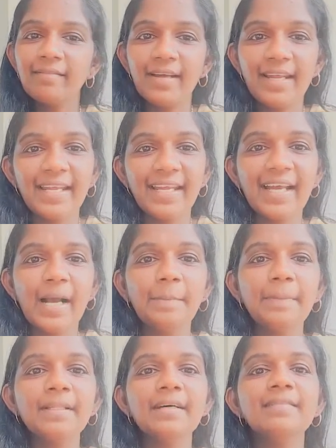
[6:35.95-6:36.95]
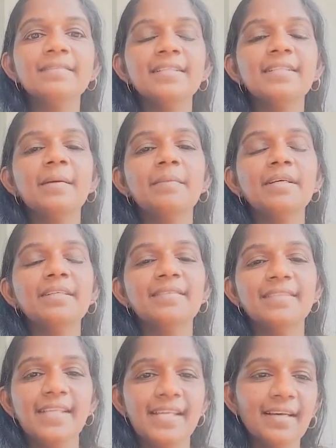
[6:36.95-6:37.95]
வைங்க அப்போ தான் வந்து நம்மளுக்கு
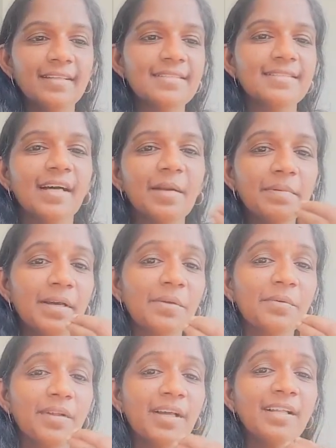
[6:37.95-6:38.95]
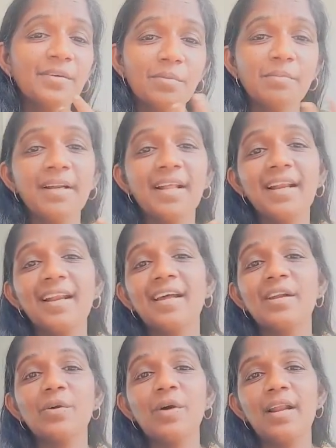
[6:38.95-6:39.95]
வந்து ஏதாவது சாப்பிட்டா கூட ரொம்ப
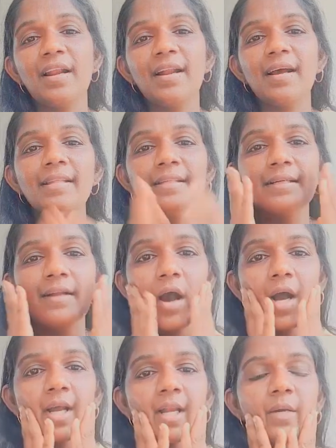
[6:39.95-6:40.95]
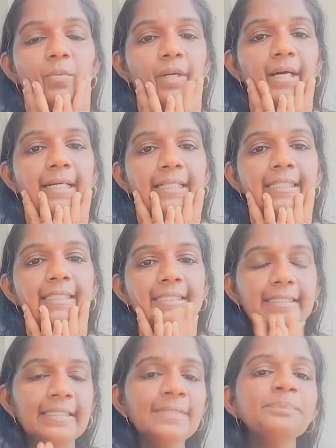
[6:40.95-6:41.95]
நல்லாயிருக்கும் அல்லனா அந்த நாக்கில் உள்ள
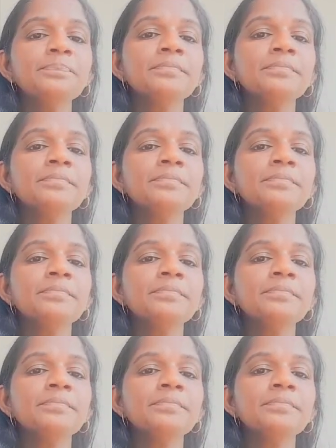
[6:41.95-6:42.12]
அழுக்குகள்